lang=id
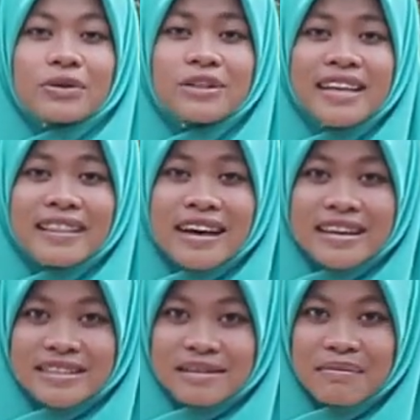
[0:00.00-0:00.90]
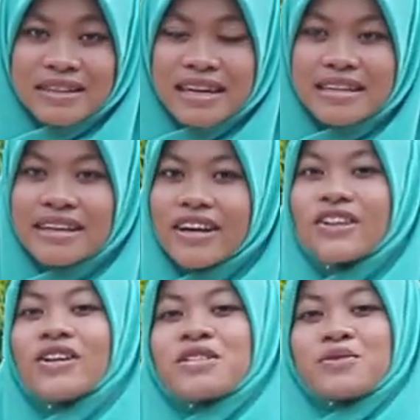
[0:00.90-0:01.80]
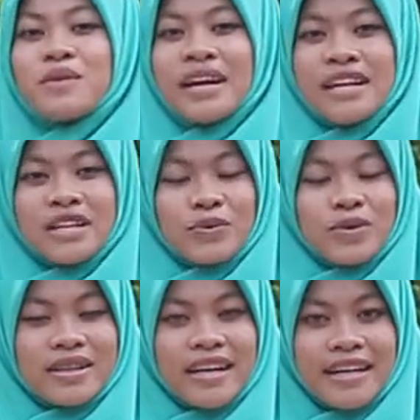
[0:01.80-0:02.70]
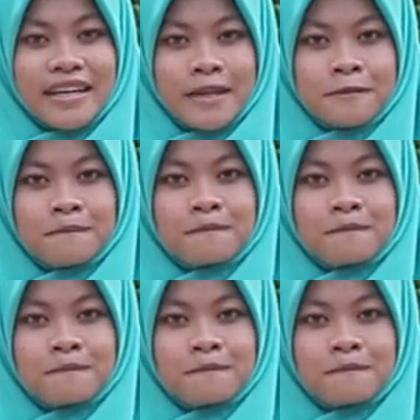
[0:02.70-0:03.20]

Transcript: karunia tak kasat mata dari Allah Subhanahu wa taala.